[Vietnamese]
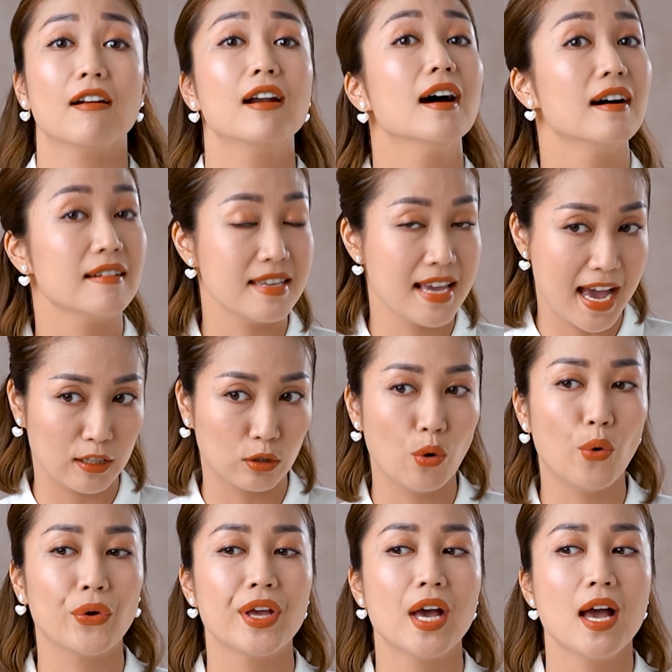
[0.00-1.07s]
nhỏ là ở nhà
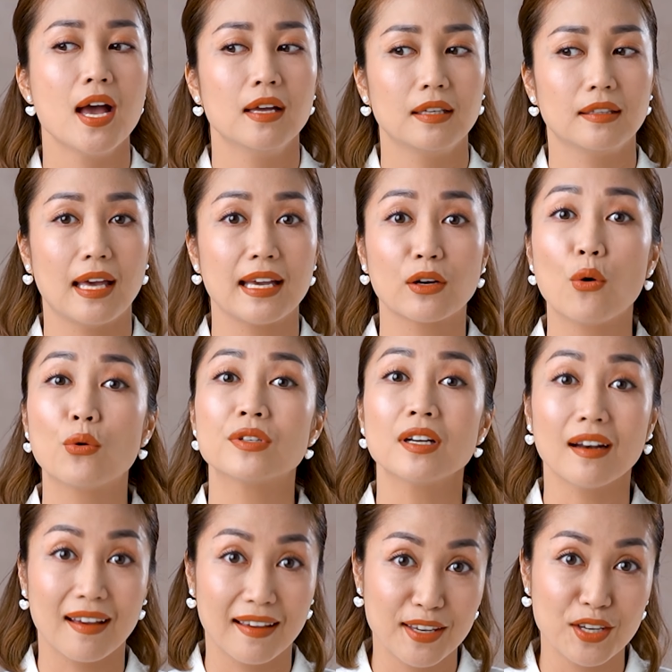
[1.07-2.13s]
thôi thì thầy cô
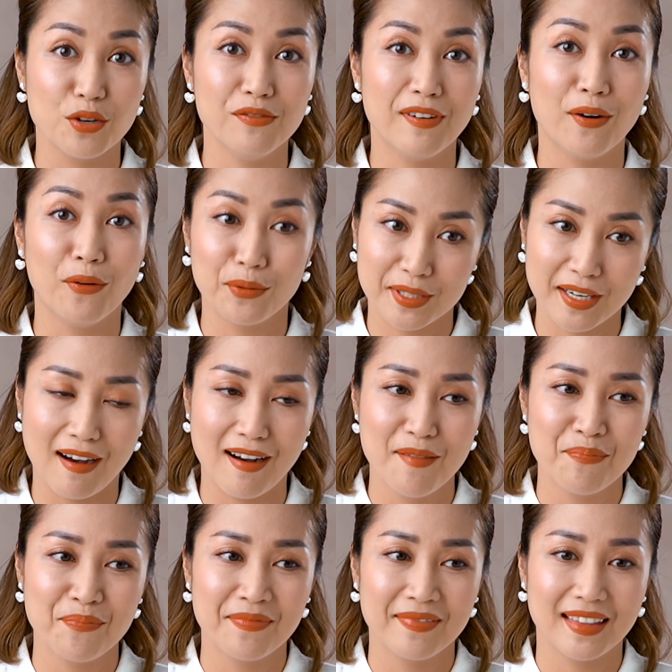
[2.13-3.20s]
rất là hiểu và hỗ trợ
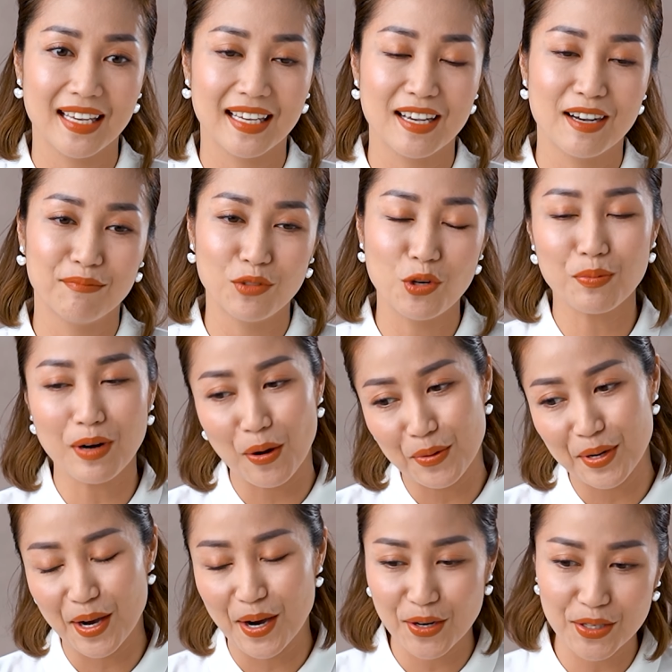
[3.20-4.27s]
thì ờ, lúc đầu
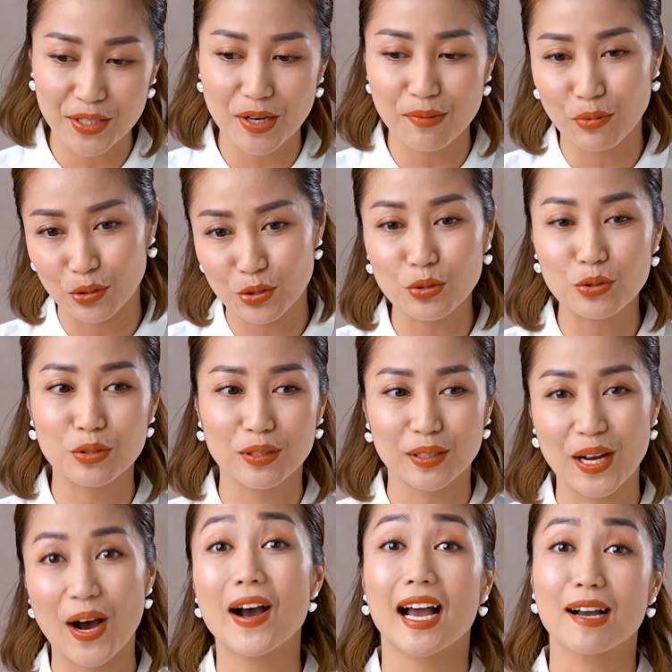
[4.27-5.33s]
này hơi có một chút
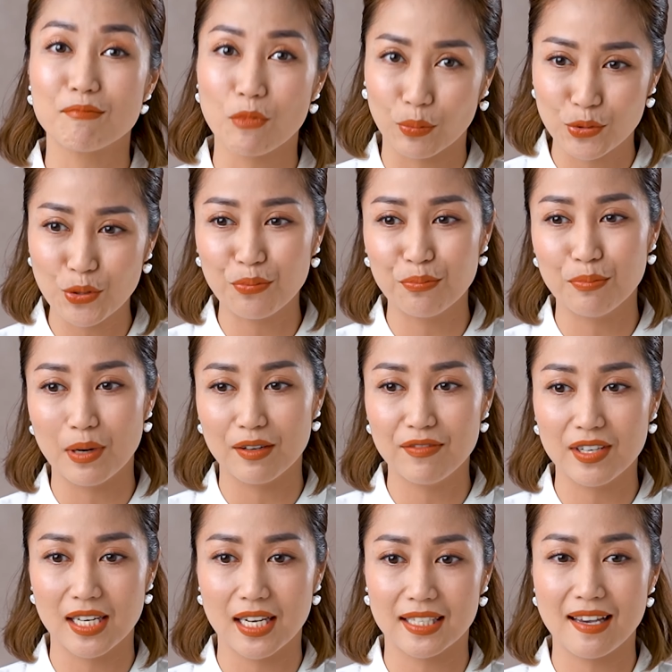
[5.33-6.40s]
khó khăn một chút bởi
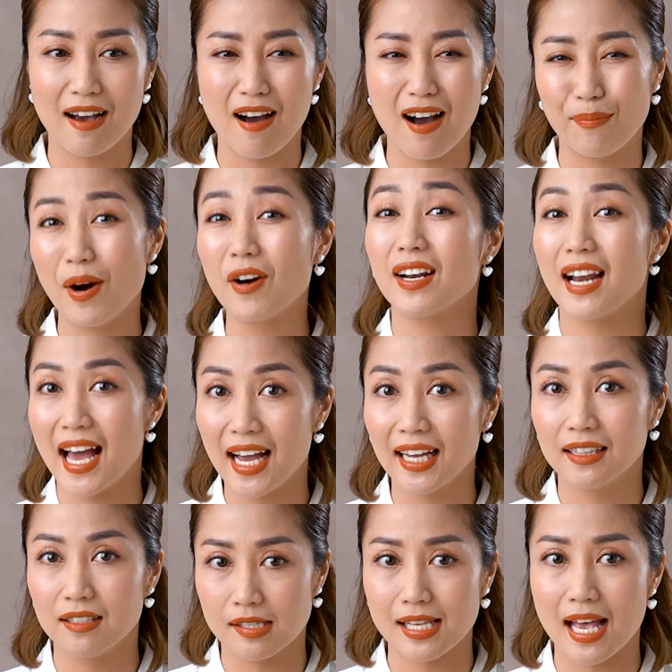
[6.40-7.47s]
vì là do học
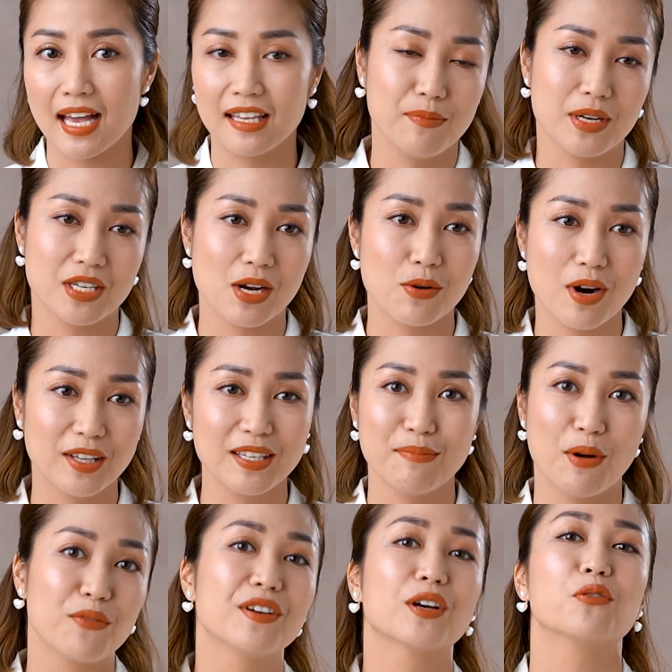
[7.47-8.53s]
online từ xa nhưng mà sau đó thì
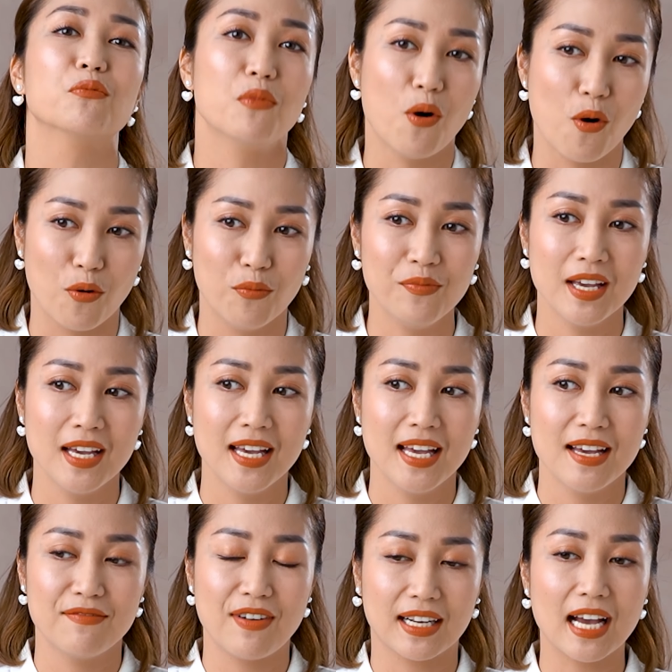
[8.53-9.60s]
mọi việc cũng ổn
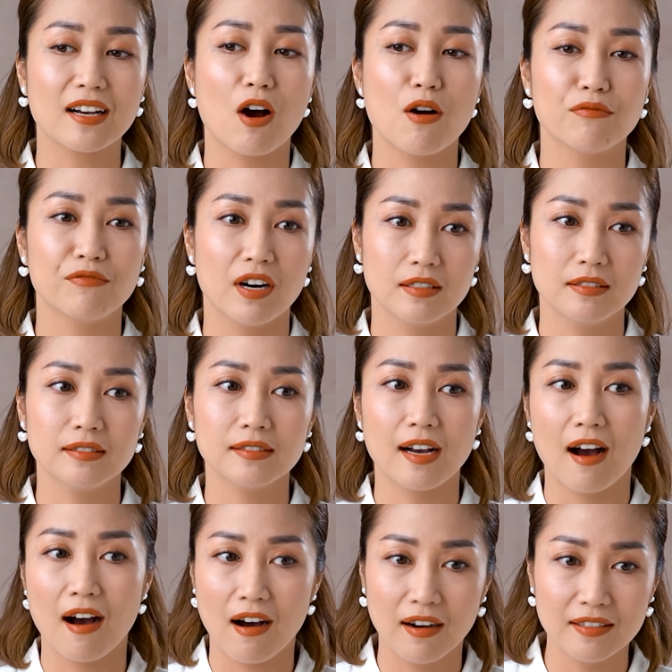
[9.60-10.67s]
và các con vẫn
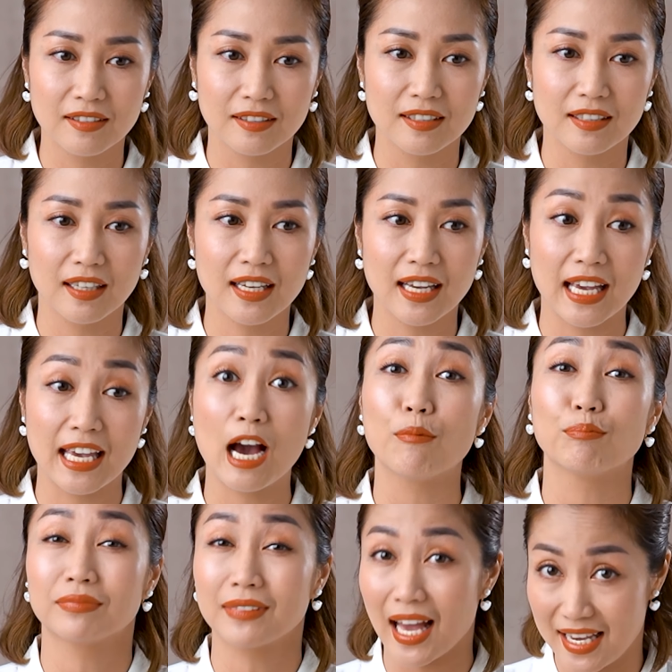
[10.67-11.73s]
có được những cái ngày
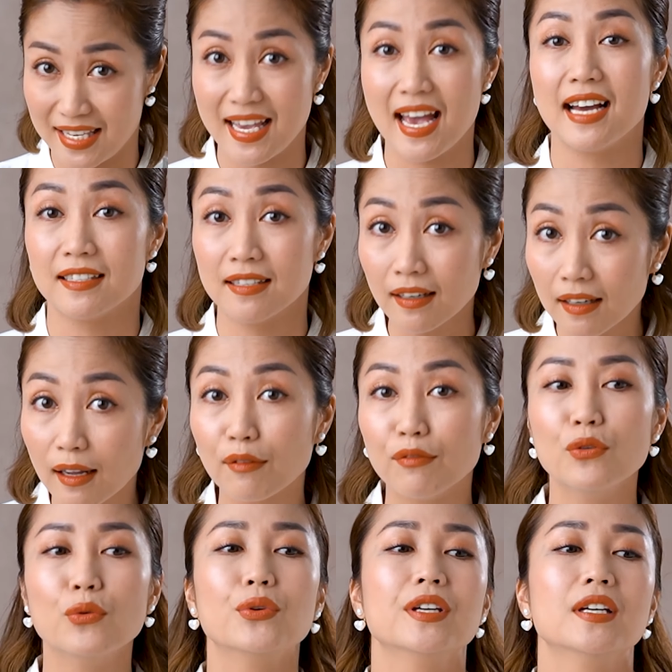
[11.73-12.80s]
học tại nhà rất là
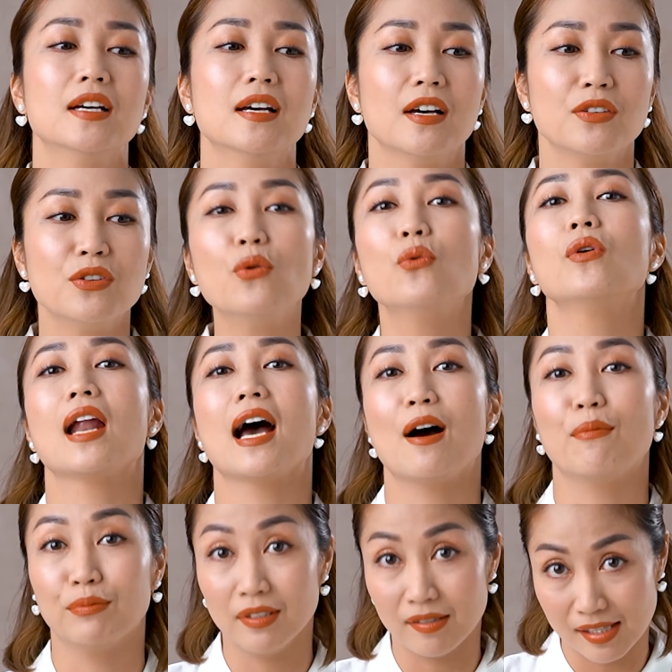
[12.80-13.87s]
vui nuôi dù là
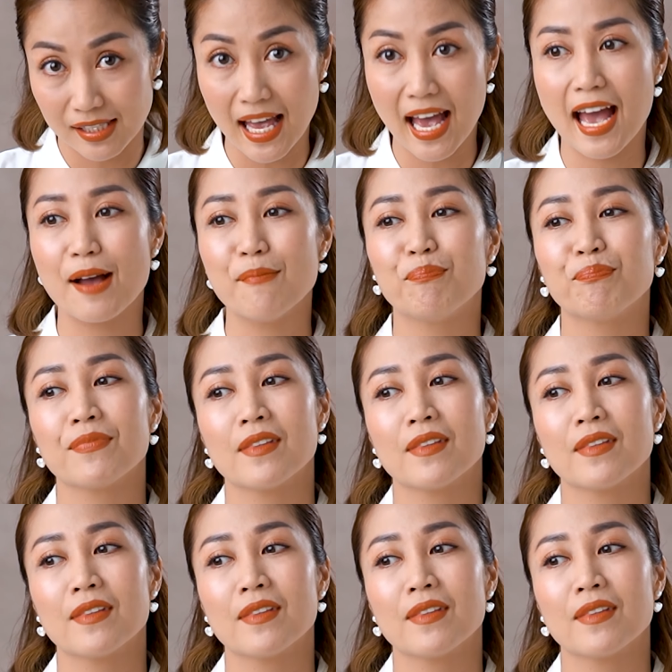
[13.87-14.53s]
học từ xa